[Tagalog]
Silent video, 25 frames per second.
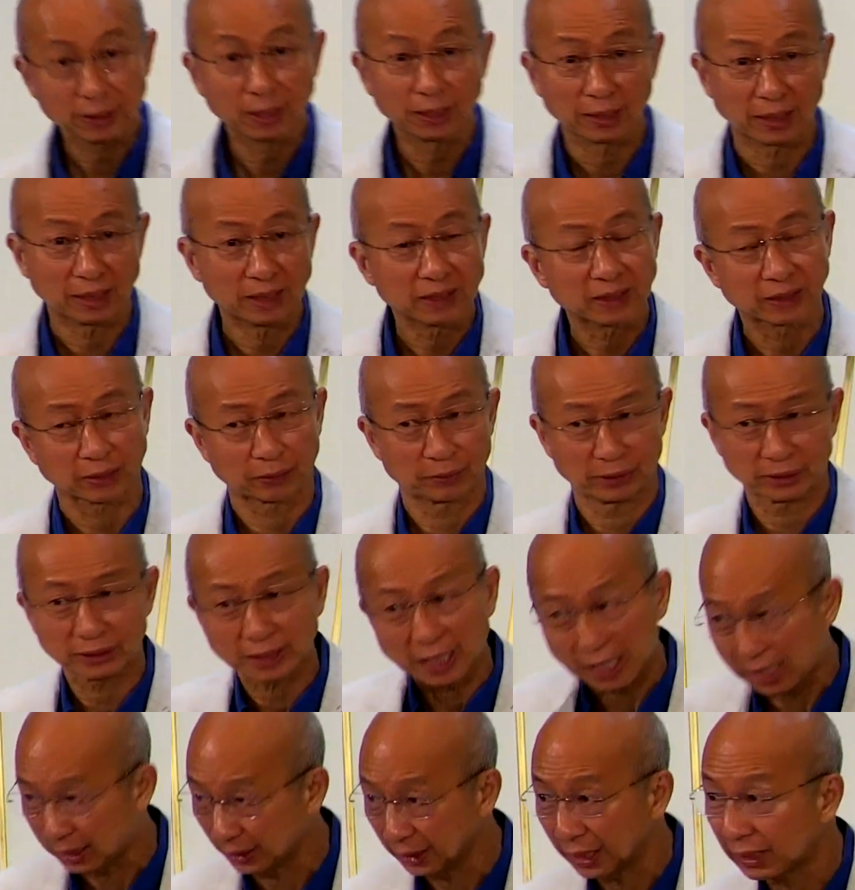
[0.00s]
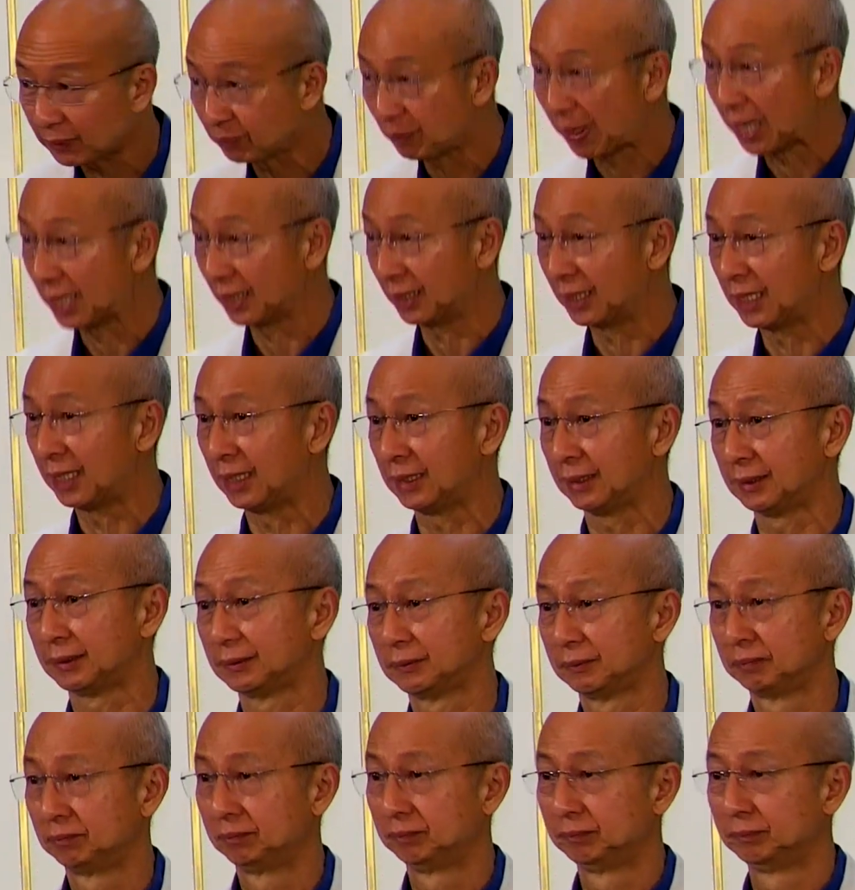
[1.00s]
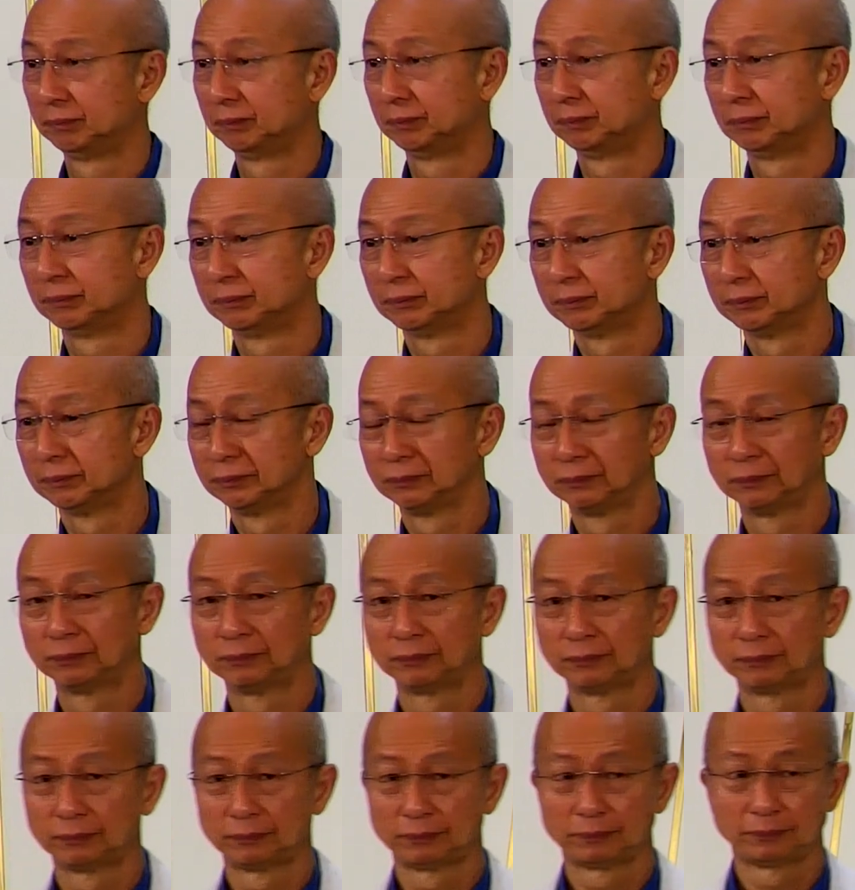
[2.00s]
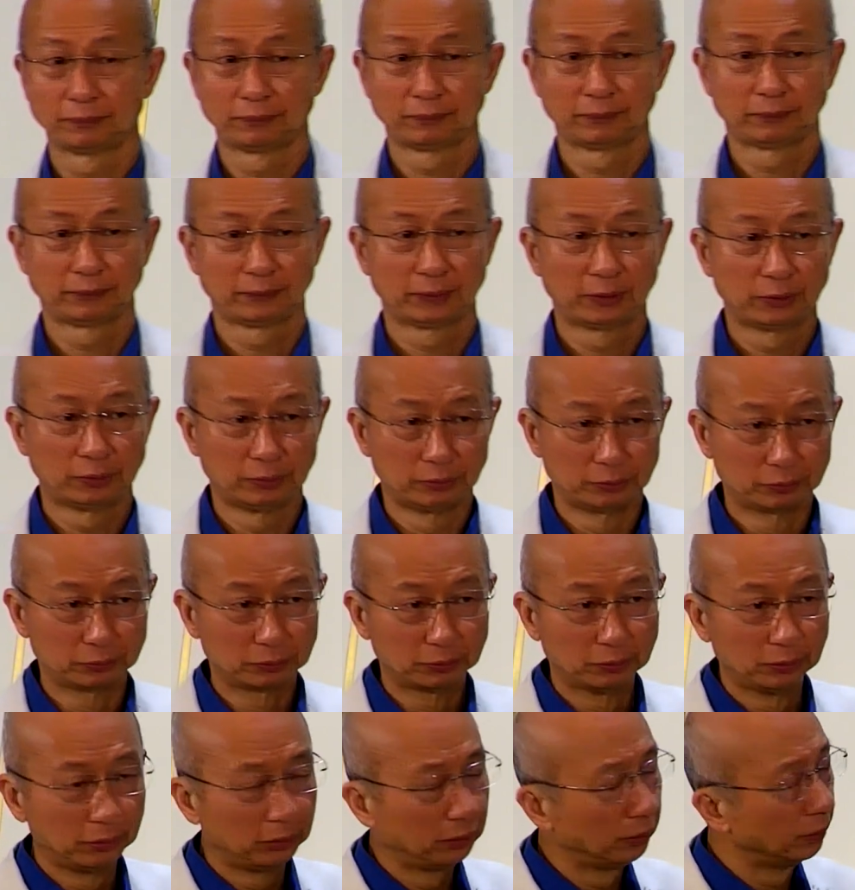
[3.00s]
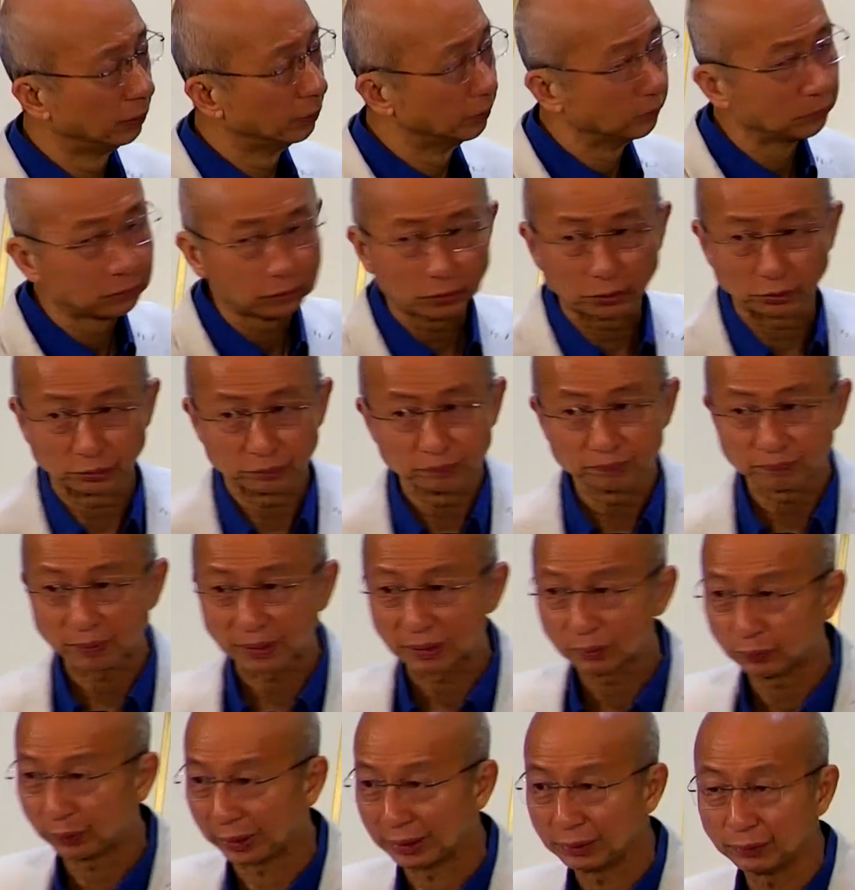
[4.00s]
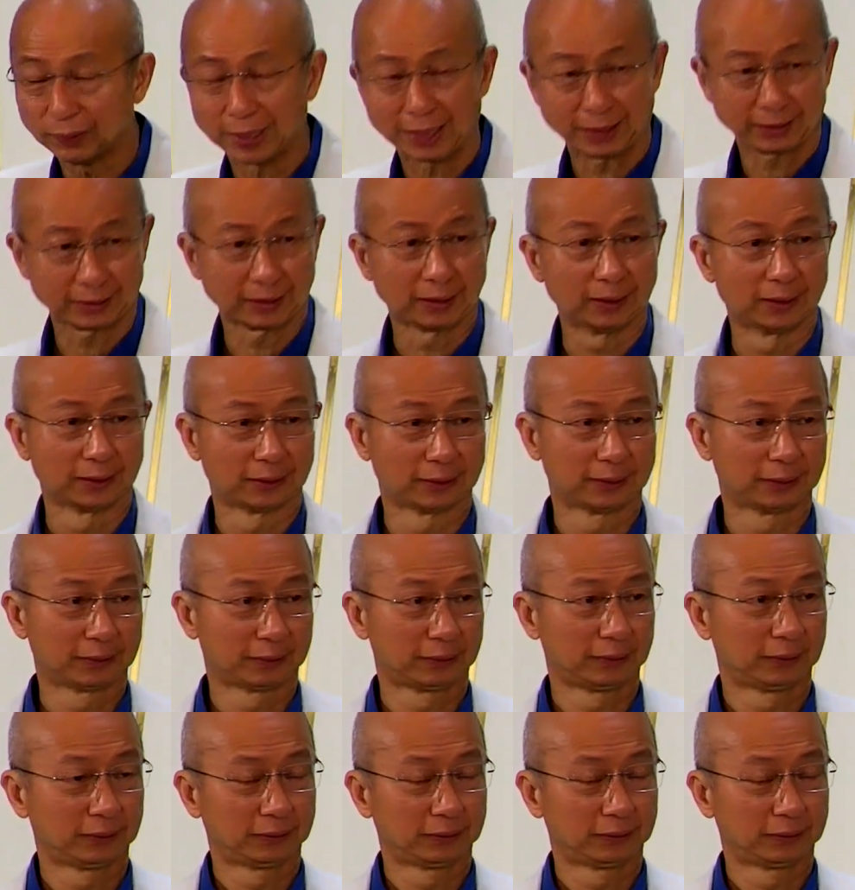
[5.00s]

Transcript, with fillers: ka lang ng lungsod na, na, na walang pader na nawasak.